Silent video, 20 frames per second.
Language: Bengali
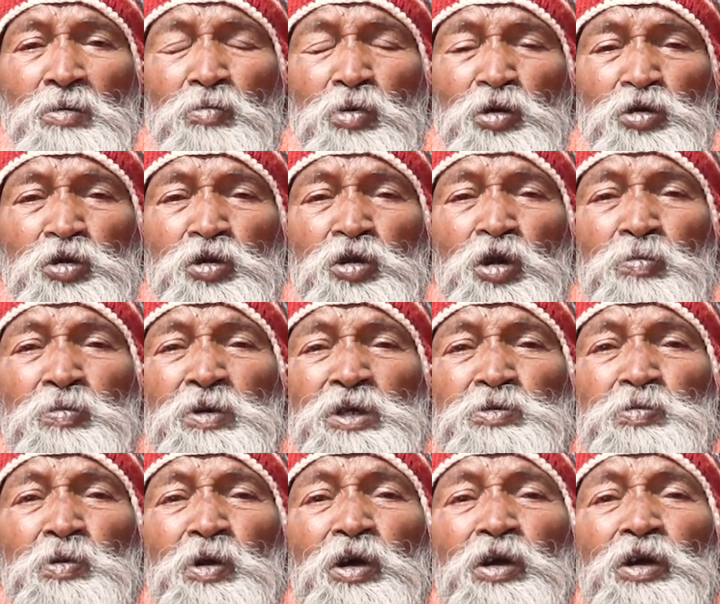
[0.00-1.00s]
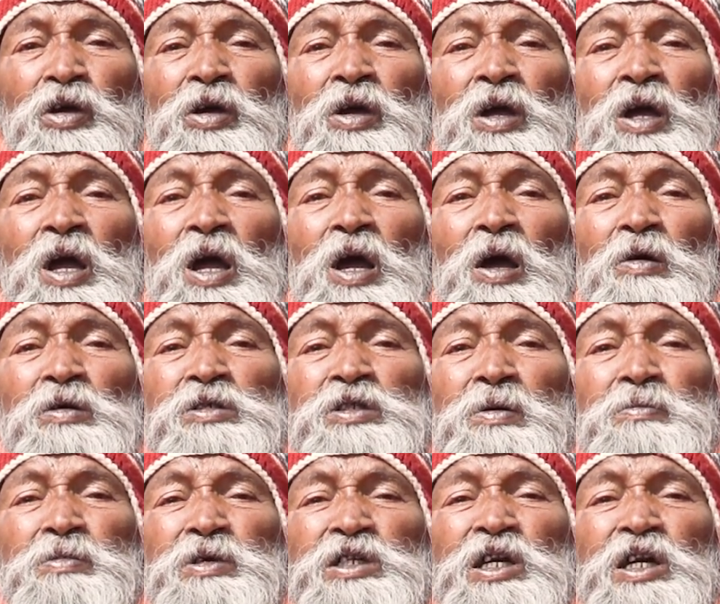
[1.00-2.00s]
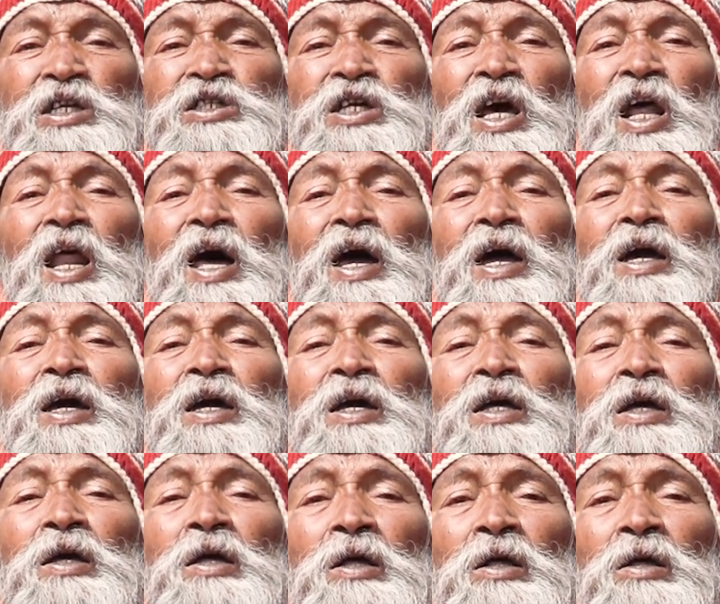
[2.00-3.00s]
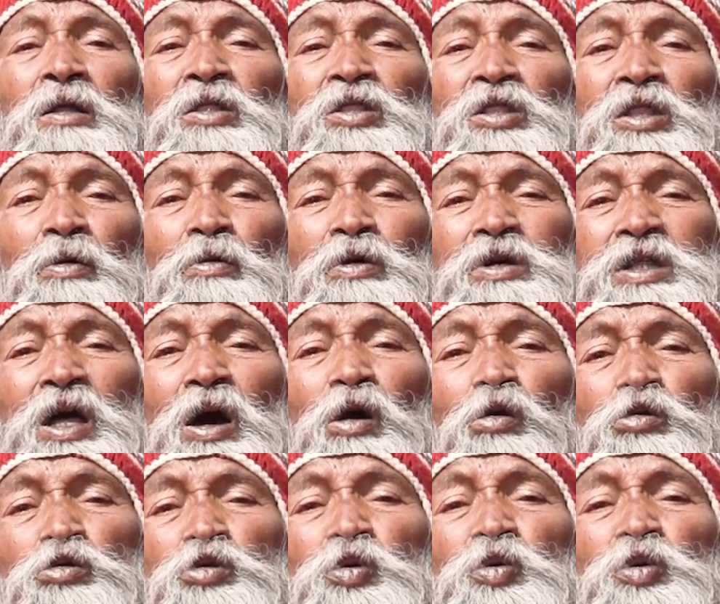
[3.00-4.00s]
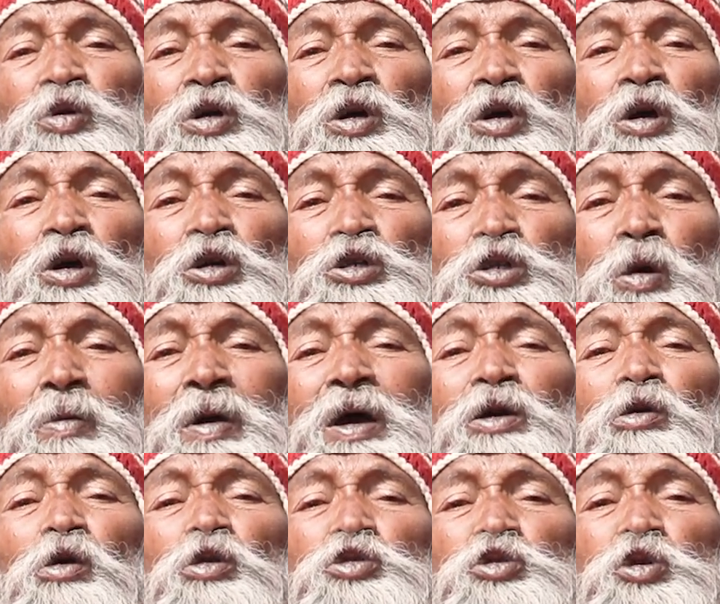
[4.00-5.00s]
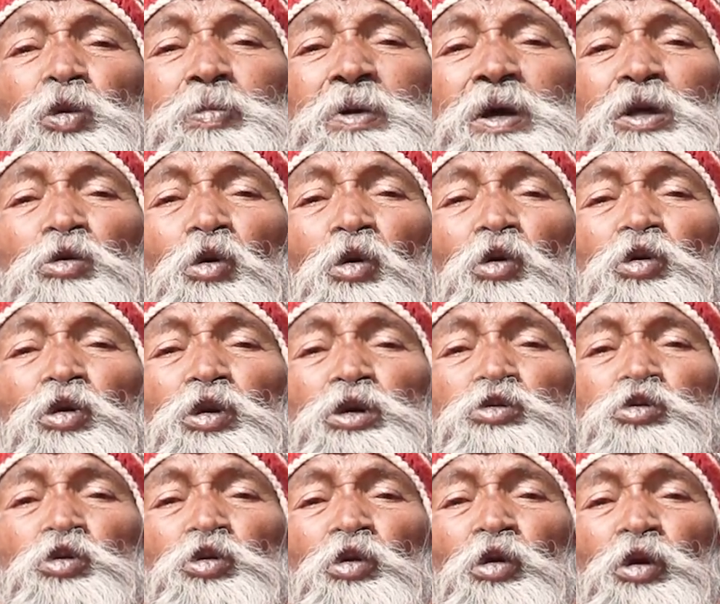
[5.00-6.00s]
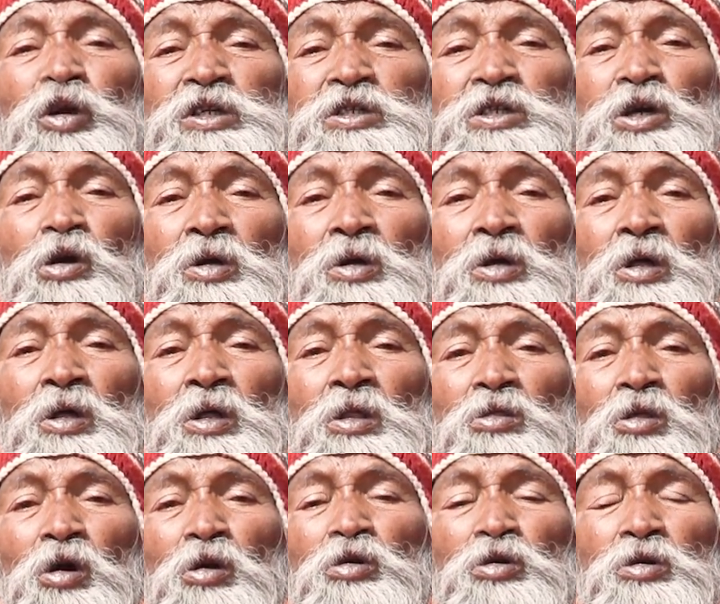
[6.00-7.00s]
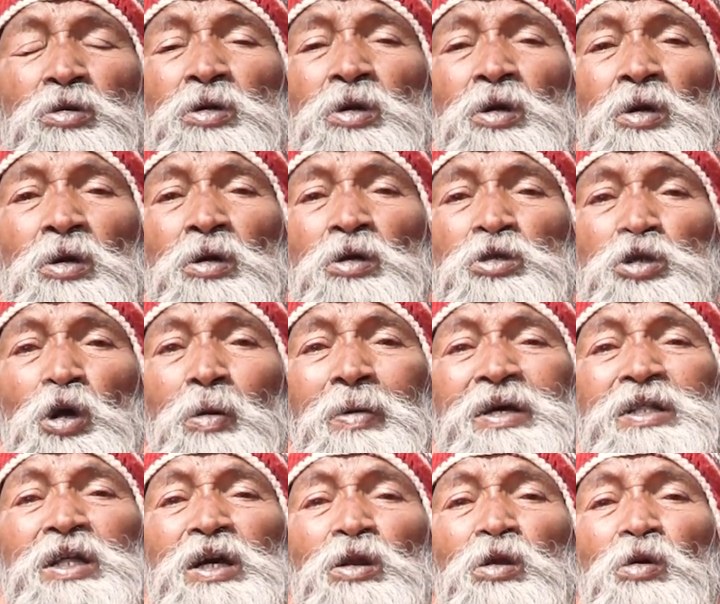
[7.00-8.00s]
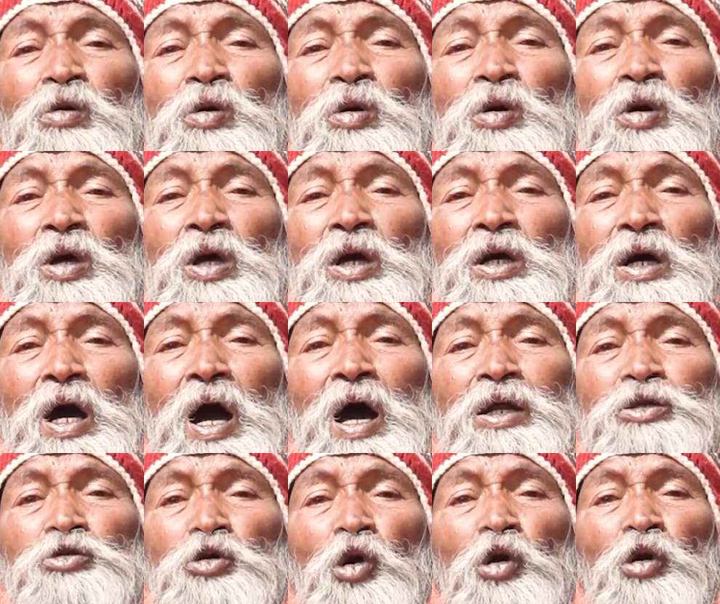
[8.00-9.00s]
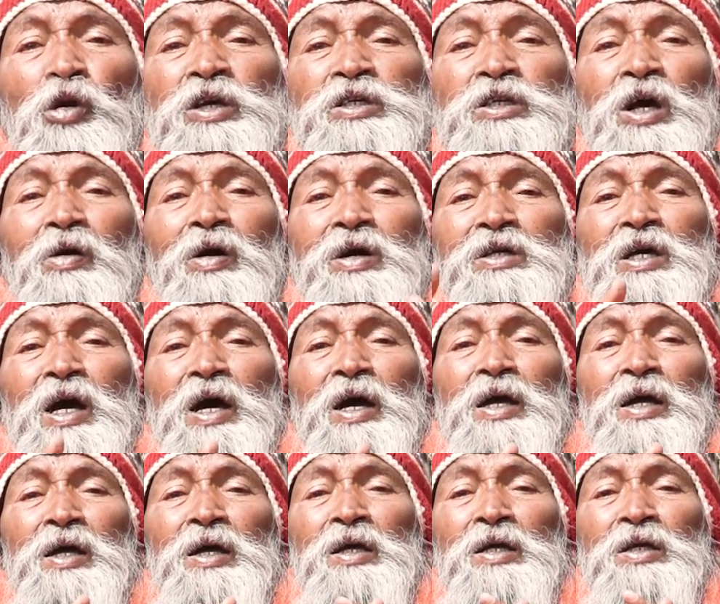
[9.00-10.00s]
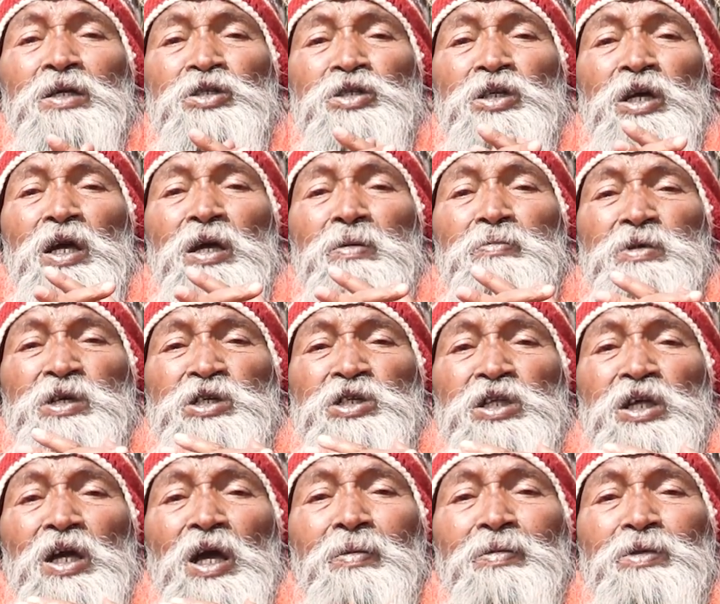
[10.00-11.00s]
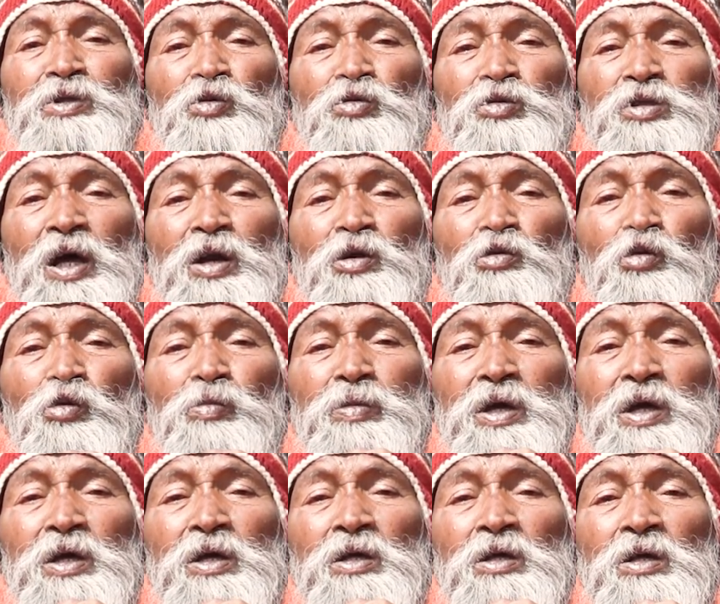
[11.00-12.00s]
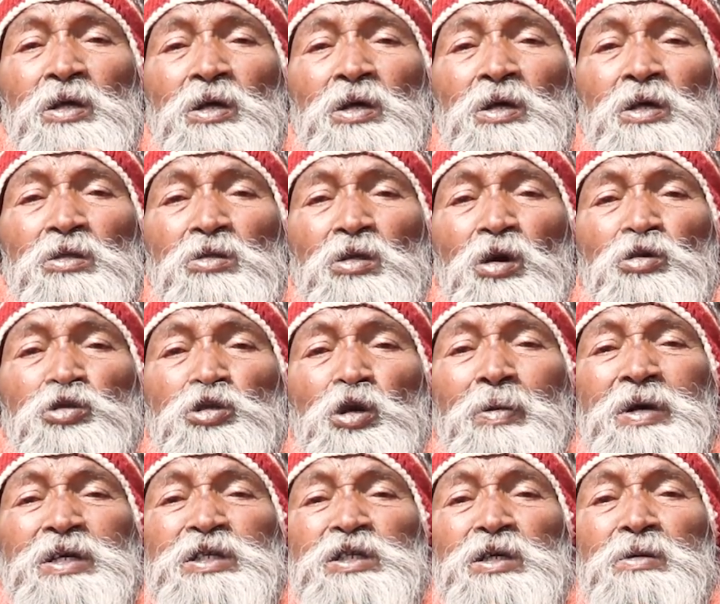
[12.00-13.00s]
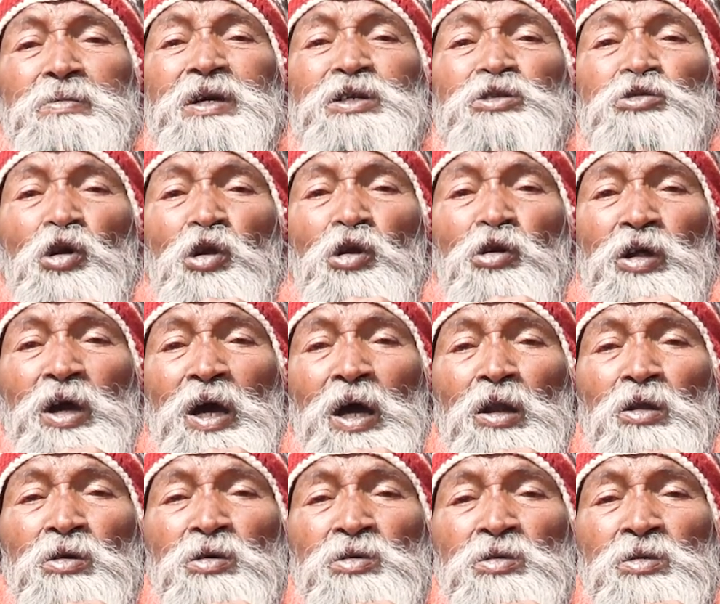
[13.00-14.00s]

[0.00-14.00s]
প্রচণ্ড বিষ বেরোয় এবং সেই বিষের জ্বালায় দেবতা অসুর সবাই কষ্ট পেয়ে দৌড়দৌড়ি শুরু করেছে তখন সবাই দেখলো কার স্মরণে যাওয়া যায় যে এই বিষ থেকে আমাদের উদ্ধার করবে তখন সবাই শিবের স্মরণে গেল